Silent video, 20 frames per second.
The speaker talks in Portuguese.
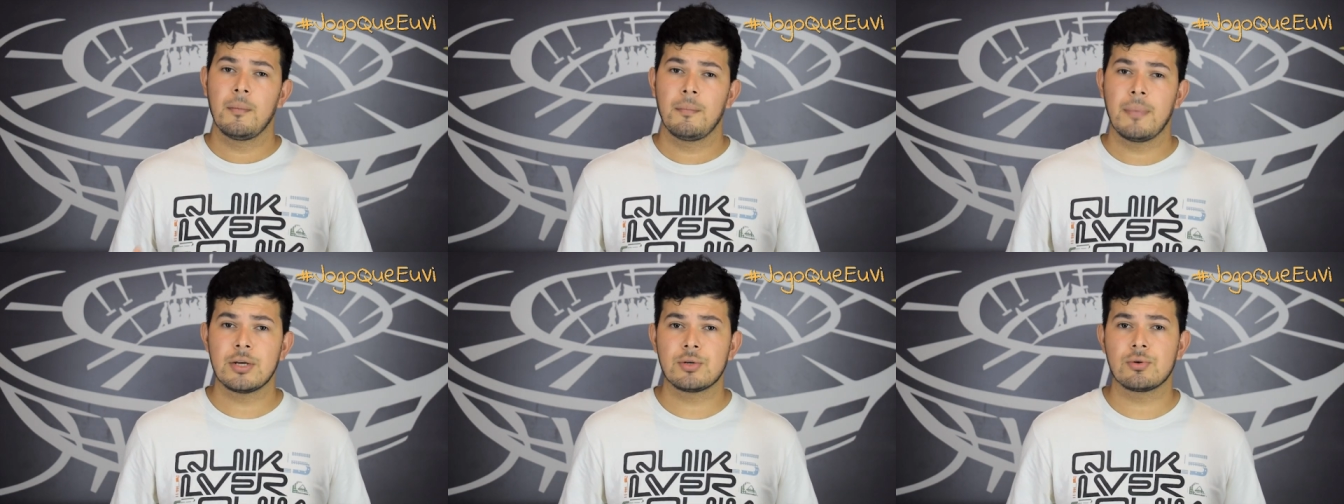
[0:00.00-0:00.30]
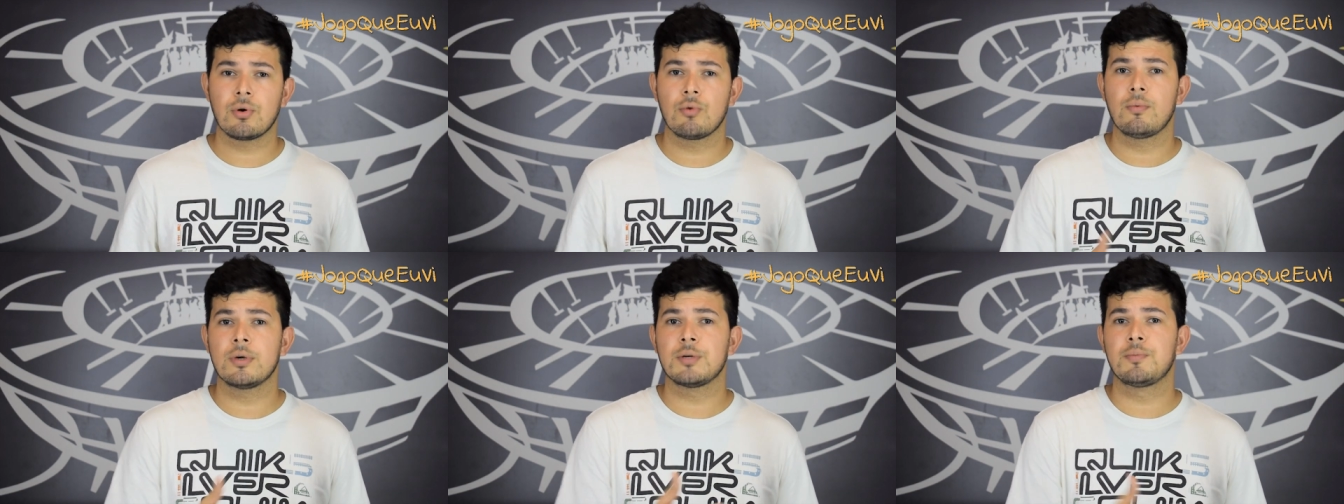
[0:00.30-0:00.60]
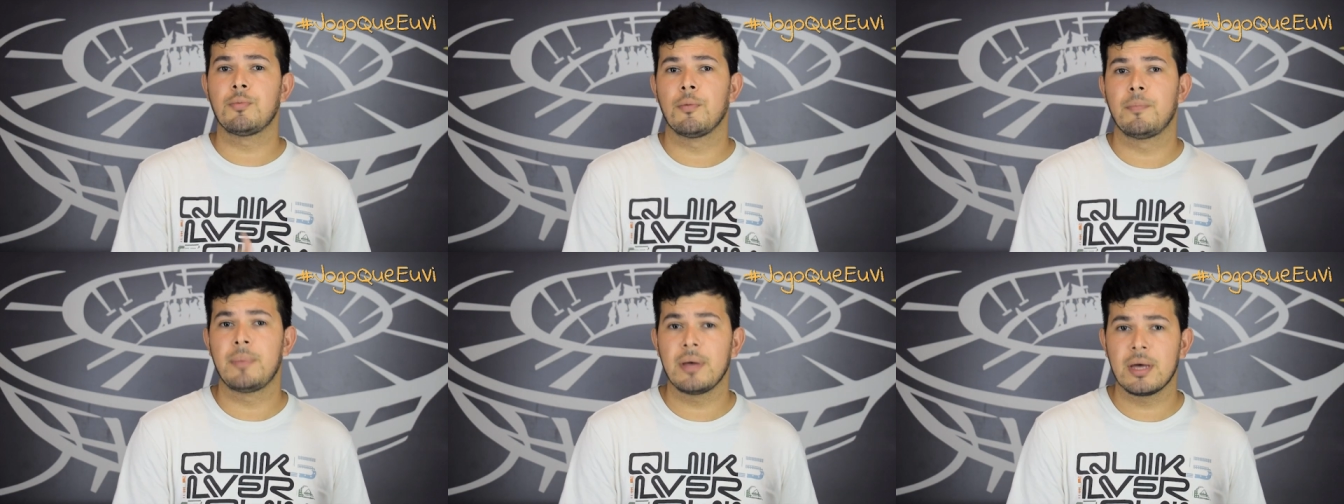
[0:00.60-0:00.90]
mas com algumas
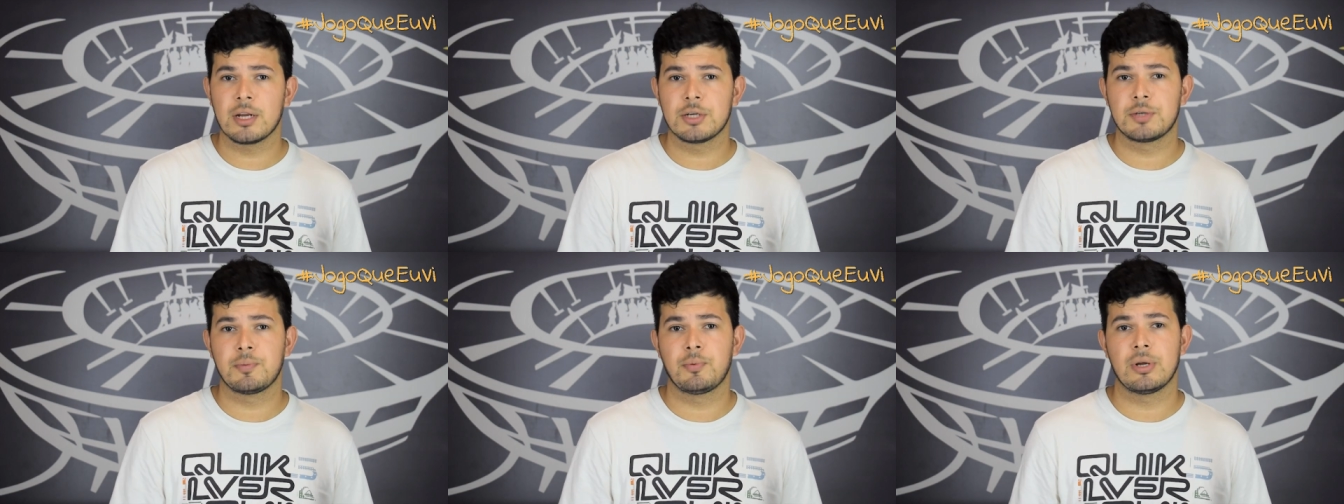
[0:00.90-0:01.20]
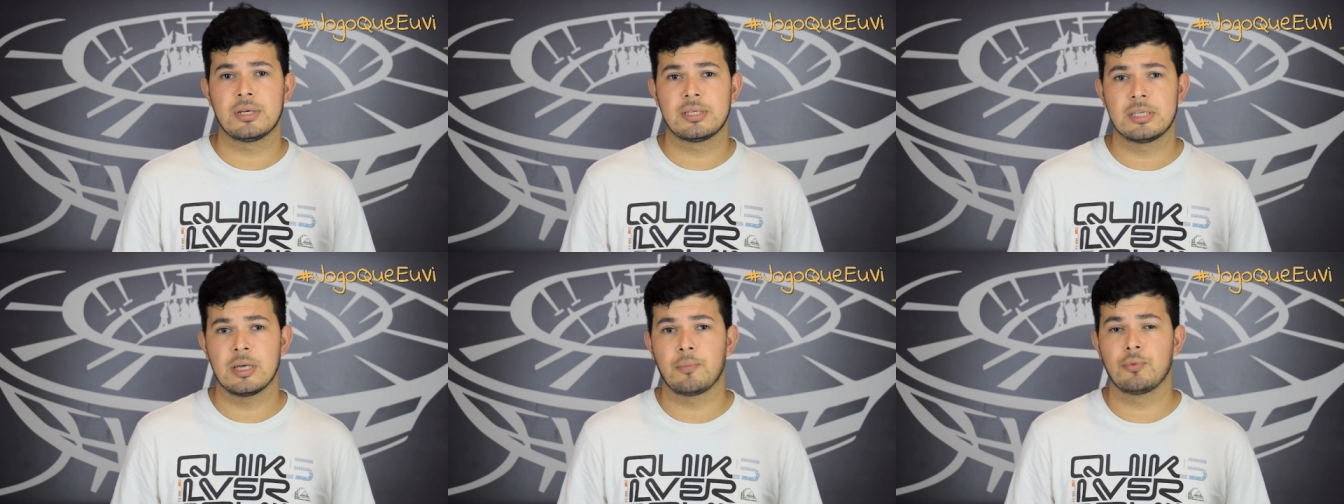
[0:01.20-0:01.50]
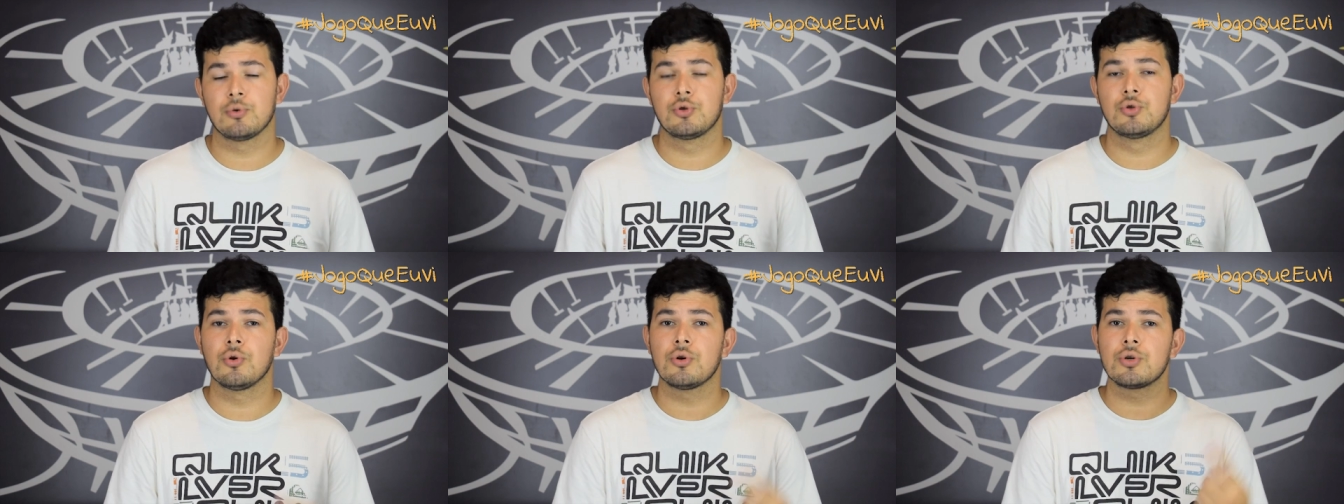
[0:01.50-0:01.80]
bobeiras, por
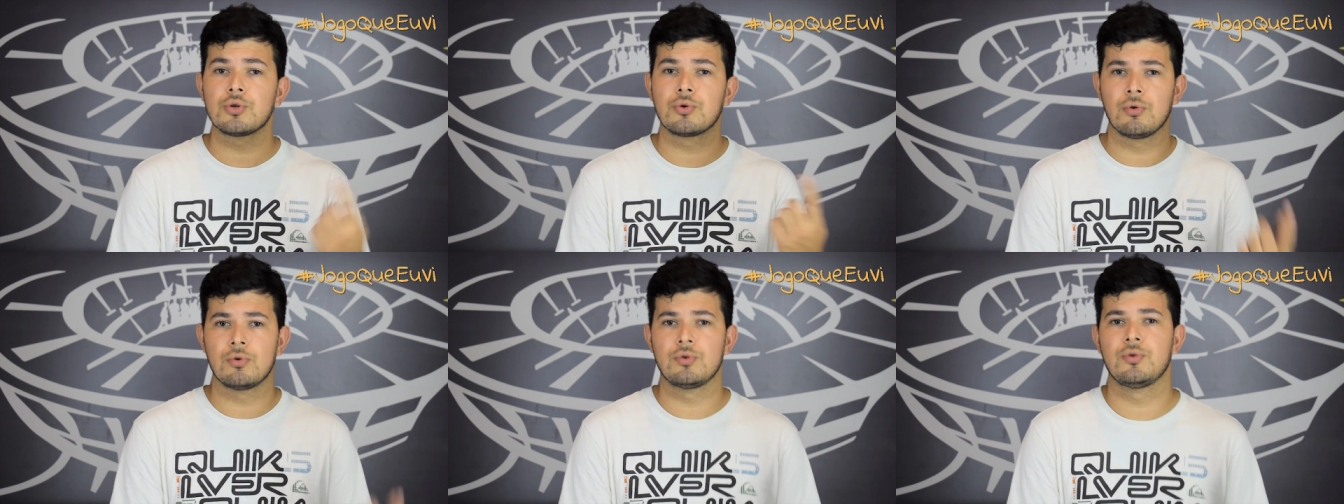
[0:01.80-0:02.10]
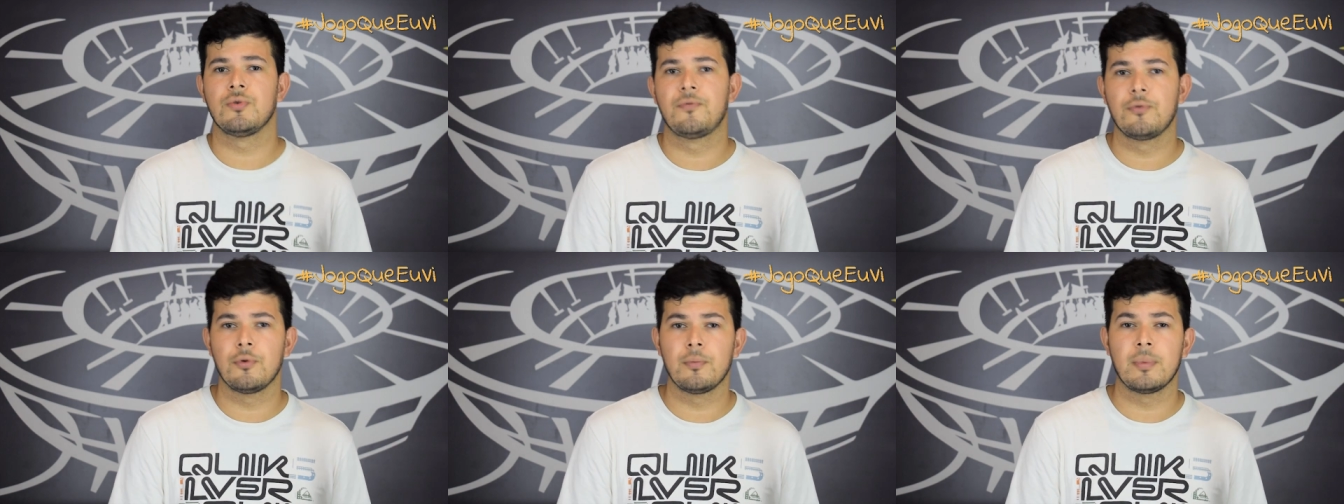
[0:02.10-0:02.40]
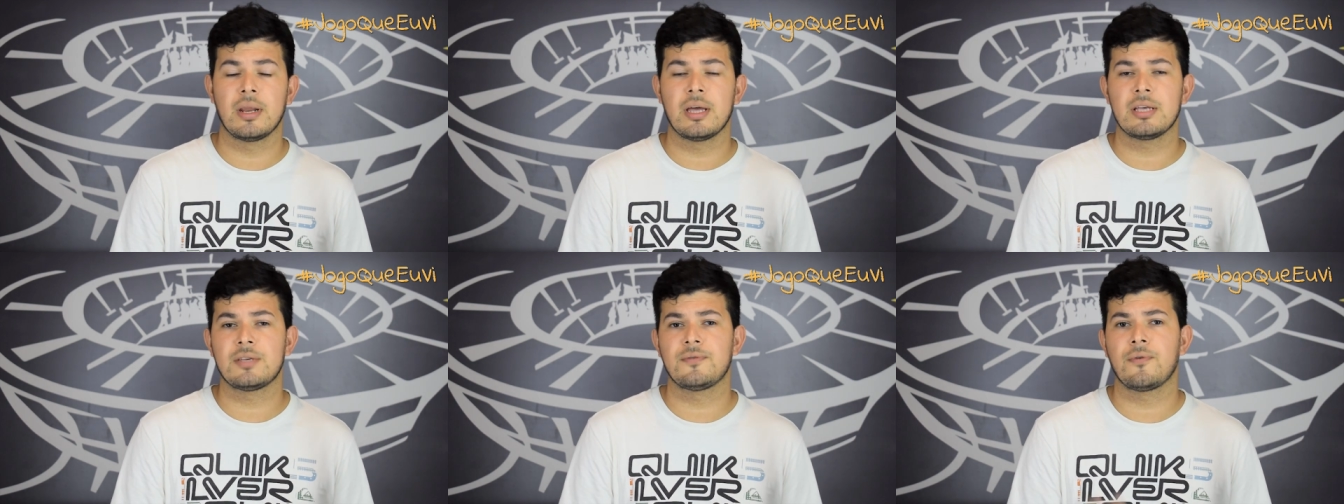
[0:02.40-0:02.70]
exemplo, os dois gols do
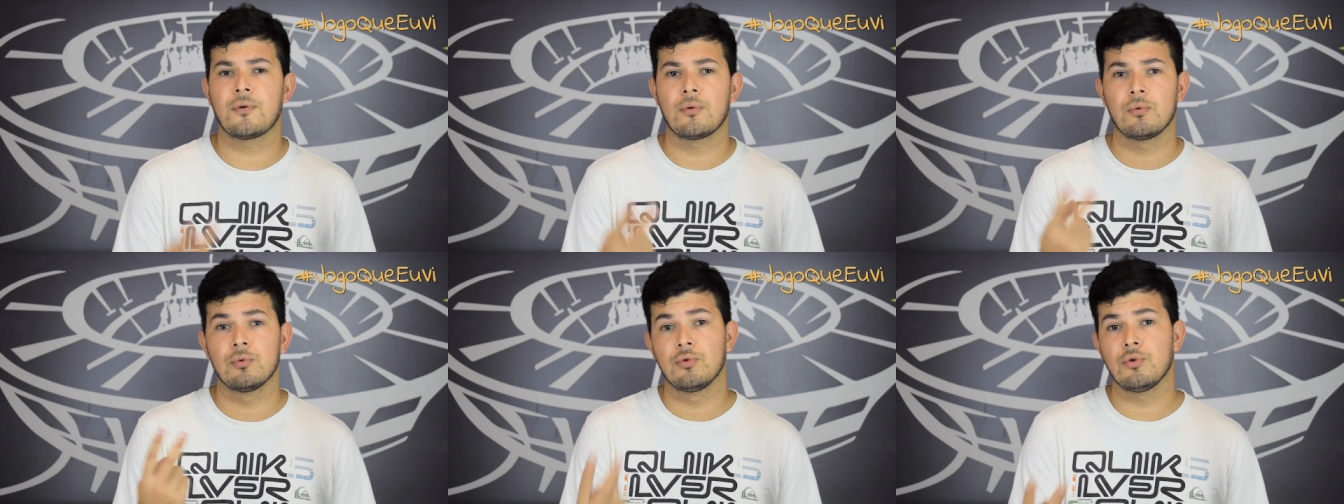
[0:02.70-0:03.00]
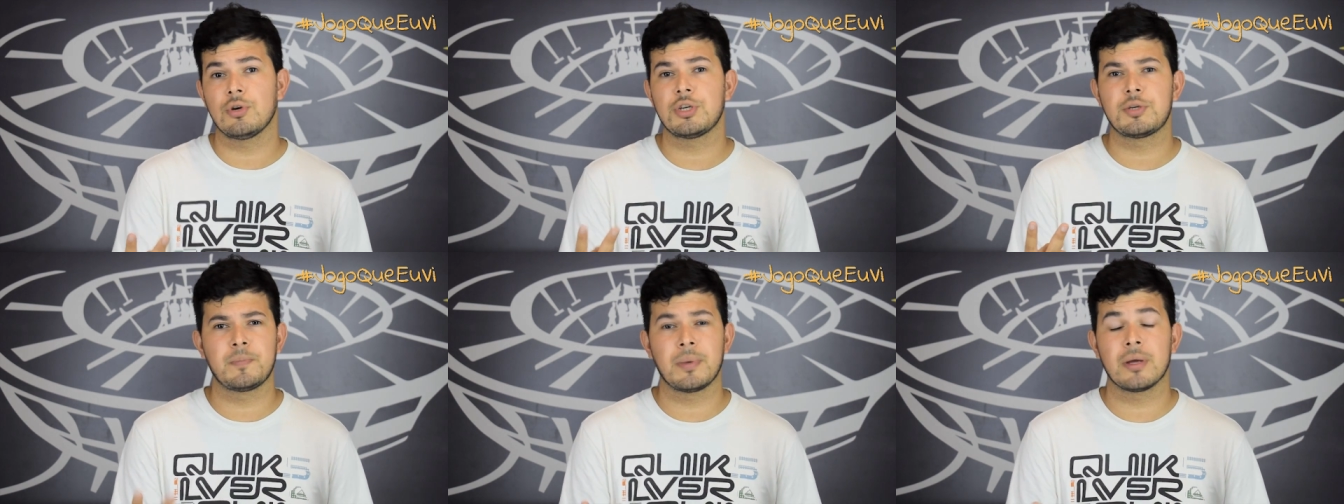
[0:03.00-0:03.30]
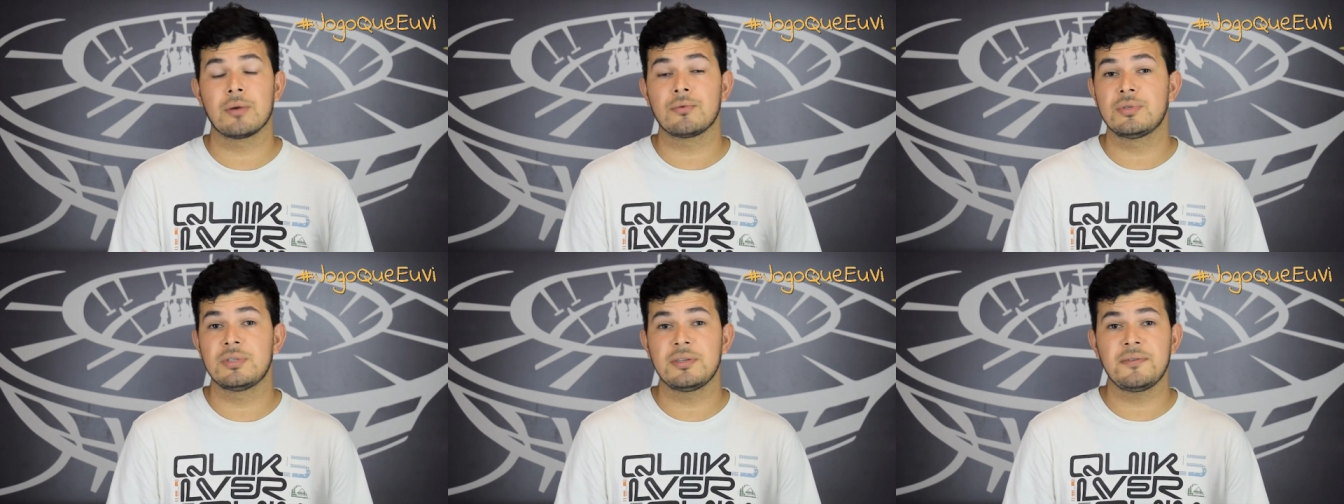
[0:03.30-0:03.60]
Fluminense foram dois
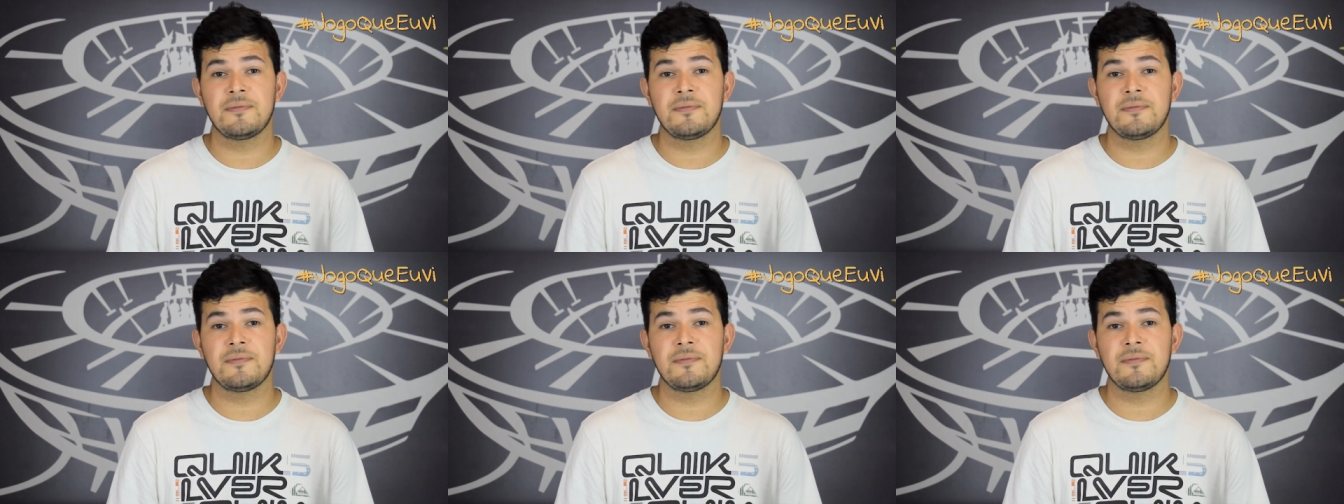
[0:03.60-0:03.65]
pênaltis